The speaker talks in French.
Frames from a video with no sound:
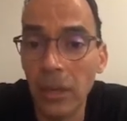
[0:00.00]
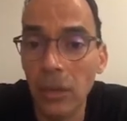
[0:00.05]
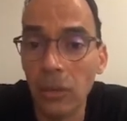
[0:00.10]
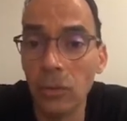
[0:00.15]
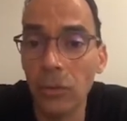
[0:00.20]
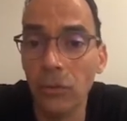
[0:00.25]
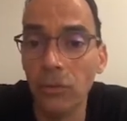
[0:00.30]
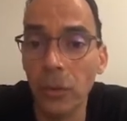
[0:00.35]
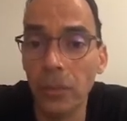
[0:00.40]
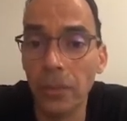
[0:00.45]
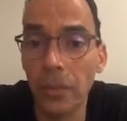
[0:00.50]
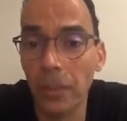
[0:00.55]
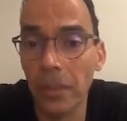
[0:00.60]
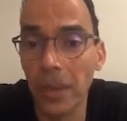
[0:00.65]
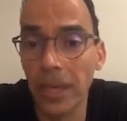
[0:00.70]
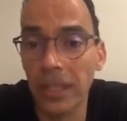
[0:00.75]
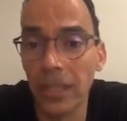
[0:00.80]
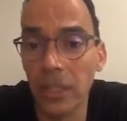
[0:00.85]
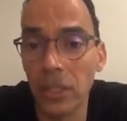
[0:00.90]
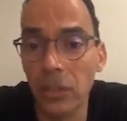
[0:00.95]
ne veuille pas
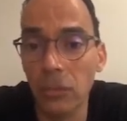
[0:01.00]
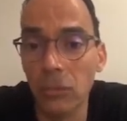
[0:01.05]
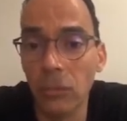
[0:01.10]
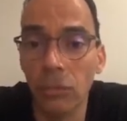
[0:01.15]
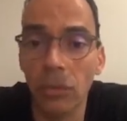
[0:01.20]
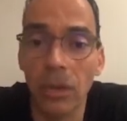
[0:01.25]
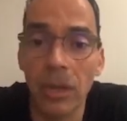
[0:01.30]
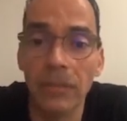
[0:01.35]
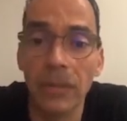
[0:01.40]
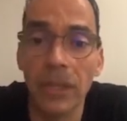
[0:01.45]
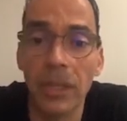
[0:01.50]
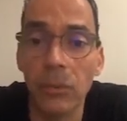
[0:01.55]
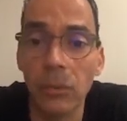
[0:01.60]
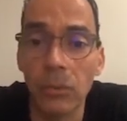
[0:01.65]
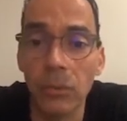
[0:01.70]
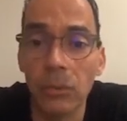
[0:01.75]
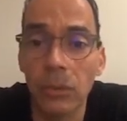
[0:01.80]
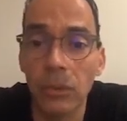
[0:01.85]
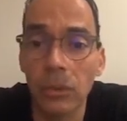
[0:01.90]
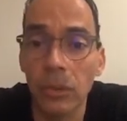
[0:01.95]
partager du temps avec
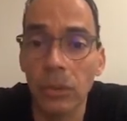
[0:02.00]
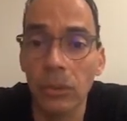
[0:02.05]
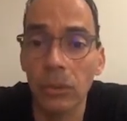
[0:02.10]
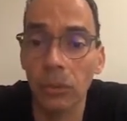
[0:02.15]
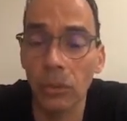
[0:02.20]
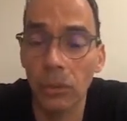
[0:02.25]
nous.